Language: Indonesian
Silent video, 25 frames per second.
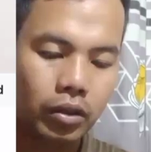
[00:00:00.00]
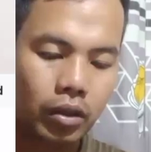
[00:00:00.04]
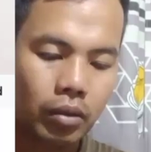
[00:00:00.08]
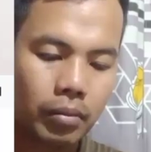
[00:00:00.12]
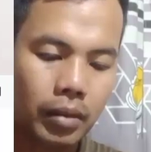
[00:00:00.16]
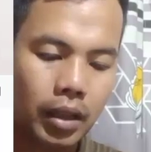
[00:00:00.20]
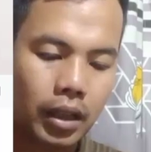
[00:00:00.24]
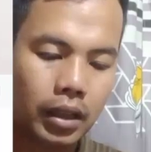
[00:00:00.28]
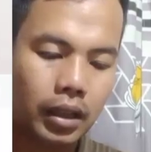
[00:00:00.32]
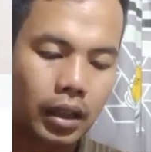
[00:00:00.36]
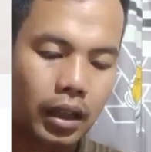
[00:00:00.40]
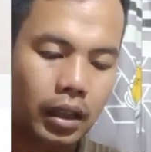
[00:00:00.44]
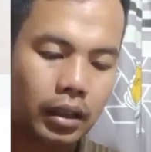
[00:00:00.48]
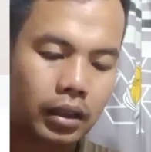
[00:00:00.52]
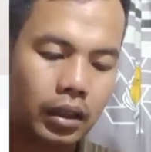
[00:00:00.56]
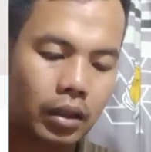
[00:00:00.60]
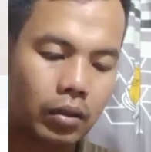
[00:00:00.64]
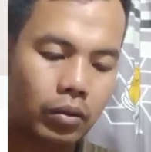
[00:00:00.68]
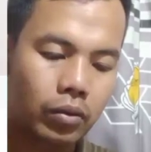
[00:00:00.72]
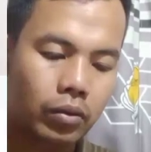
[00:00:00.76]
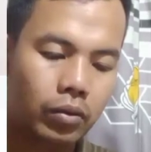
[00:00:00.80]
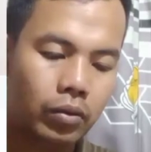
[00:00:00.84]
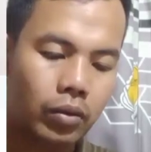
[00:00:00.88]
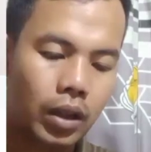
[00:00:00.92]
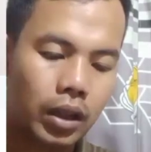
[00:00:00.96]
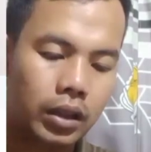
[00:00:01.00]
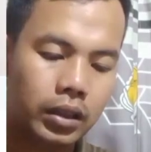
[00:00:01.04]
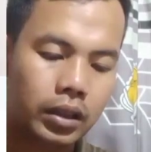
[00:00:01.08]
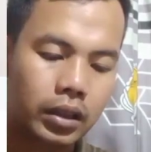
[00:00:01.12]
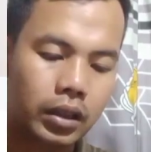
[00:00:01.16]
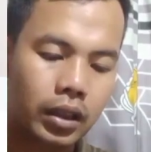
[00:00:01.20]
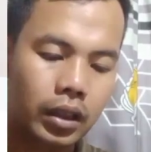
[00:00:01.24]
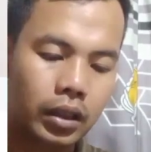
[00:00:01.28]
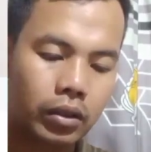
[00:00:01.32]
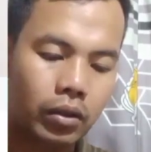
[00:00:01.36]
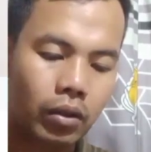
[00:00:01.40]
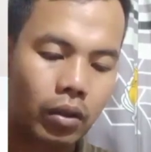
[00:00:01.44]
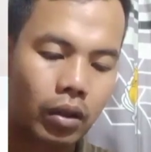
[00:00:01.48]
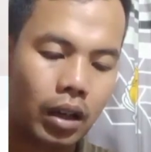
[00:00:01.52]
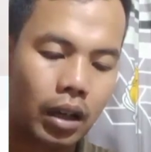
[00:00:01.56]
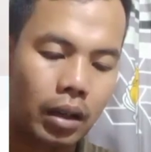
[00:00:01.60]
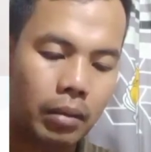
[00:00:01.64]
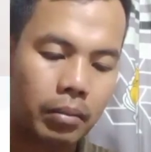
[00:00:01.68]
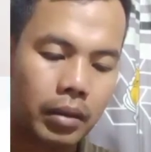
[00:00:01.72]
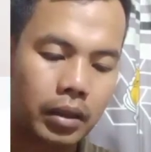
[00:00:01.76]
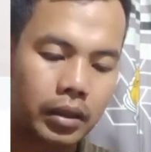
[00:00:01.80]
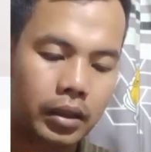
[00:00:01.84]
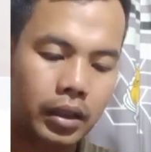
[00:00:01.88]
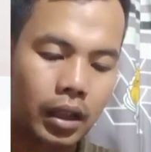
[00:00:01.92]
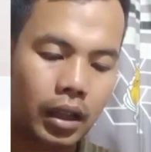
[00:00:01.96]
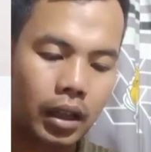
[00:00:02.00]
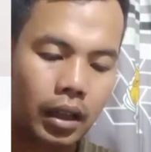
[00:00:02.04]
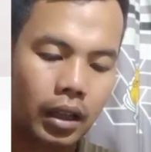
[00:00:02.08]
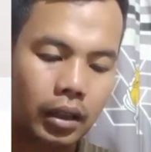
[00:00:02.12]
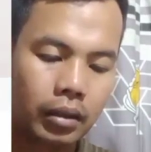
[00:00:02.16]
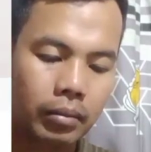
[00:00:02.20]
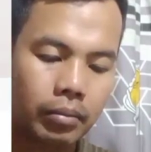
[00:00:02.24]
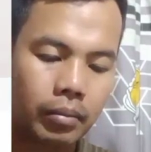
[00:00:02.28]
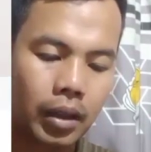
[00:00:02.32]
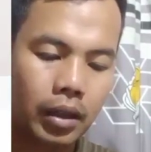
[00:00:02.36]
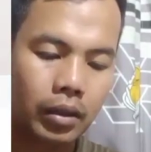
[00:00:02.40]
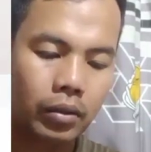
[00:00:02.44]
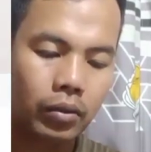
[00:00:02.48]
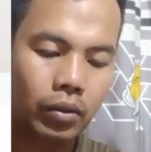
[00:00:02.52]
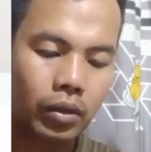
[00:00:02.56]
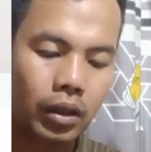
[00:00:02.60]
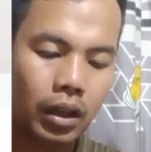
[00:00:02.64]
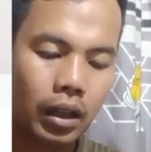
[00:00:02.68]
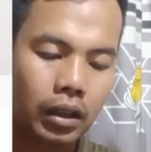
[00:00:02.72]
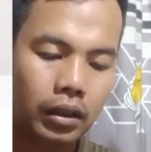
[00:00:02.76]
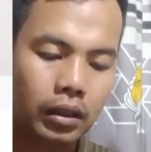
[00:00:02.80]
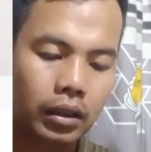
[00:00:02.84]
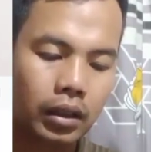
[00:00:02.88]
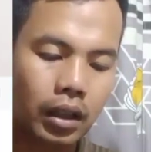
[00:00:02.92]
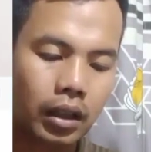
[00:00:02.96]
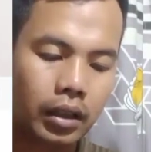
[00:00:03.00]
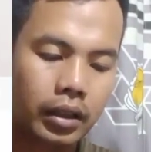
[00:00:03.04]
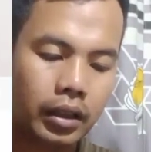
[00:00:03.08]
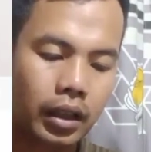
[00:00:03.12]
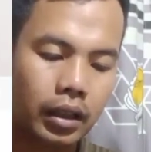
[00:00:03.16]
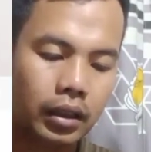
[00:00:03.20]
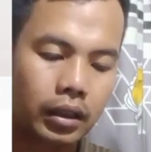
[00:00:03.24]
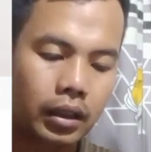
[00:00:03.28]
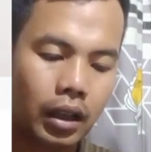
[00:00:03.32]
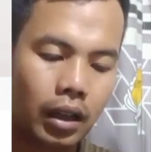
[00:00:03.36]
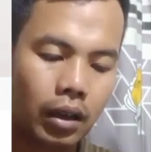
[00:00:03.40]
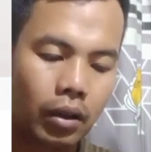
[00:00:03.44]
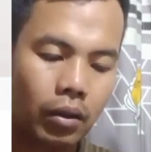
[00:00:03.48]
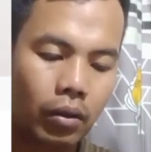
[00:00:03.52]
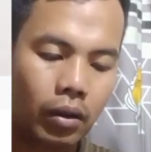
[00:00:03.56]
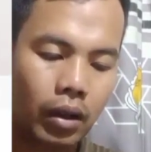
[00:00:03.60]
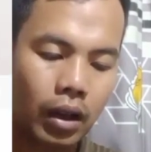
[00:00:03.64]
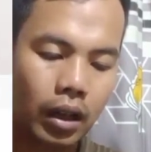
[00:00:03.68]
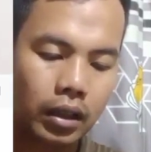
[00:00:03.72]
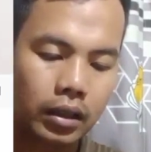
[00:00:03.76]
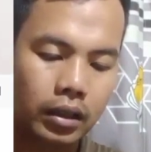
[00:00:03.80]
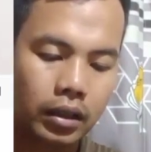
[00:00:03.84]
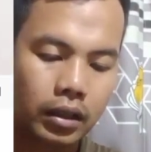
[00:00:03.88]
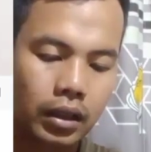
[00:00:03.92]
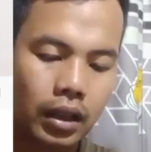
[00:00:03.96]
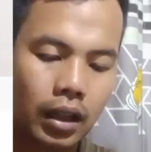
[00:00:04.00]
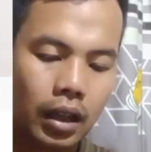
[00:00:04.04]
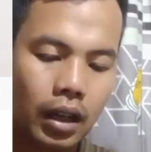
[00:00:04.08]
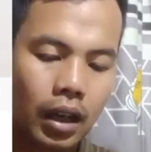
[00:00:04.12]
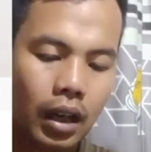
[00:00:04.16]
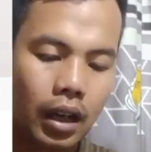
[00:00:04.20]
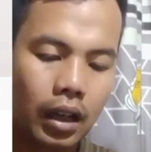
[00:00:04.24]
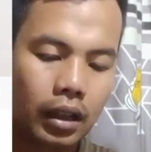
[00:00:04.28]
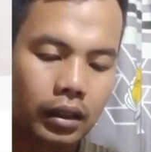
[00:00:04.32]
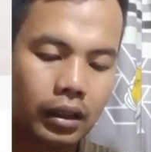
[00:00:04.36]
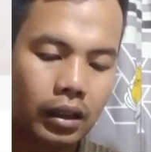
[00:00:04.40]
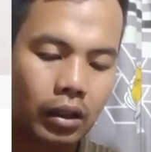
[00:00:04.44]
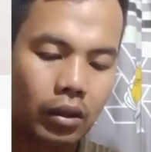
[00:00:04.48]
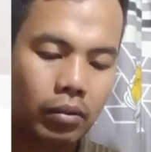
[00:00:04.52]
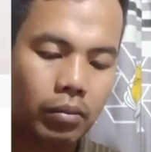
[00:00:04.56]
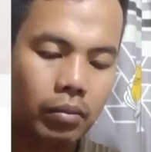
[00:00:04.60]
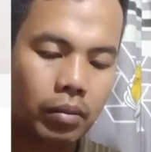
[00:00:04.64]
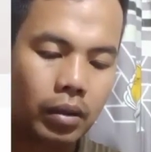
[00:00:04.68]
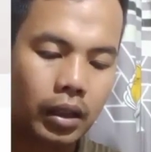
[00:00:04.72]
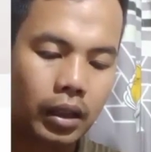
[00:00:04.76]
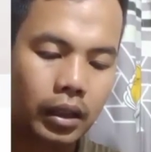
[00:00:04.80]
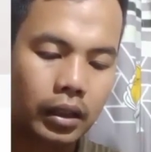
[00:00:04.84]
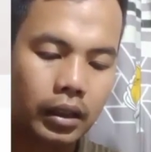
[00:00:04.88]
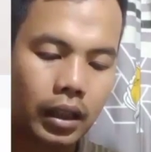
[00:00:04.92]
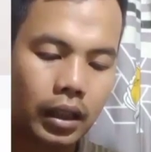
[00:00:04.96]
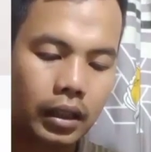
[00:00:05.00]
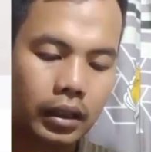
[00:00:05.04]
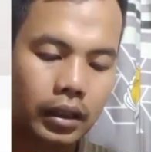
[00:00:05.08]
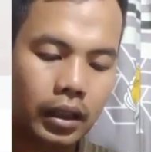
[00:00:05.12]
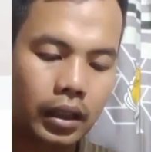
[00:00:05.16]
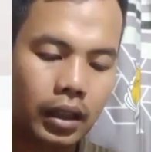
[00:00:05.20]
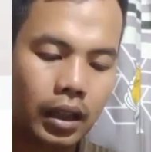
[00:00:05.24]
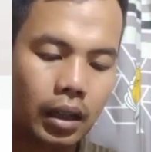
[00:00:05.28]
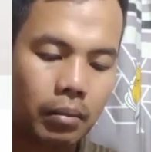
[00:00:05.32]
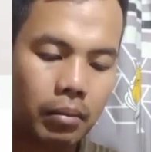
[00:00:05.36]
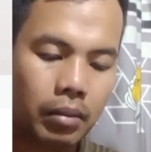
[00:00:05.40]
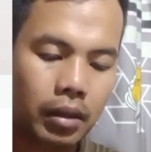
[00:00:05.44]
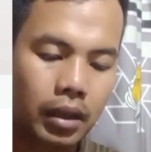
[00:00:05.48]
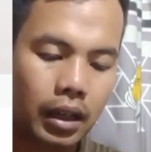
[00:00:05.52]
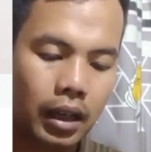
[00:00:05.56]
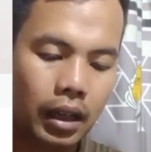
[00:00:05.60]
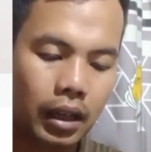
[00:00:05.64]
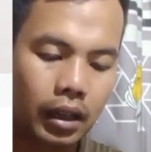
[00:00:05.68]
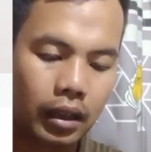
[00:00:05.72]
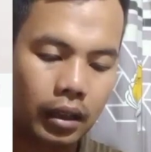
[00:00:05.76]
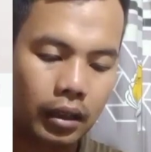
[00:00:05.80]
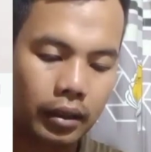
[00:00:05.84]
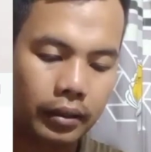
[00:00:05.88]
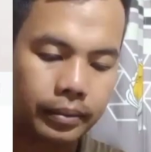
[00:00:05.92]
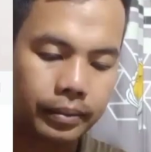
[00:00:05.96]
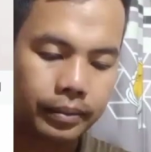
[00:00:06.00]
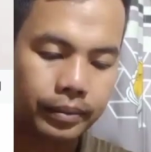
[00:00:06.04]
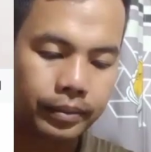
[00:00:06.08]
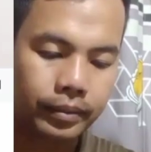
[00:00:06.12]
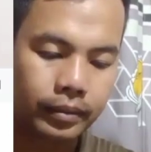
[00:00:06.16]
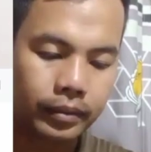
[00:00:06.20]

Somad atau UAS ditolak masyarakat Madura ternyata hoax atau berita tidak benar.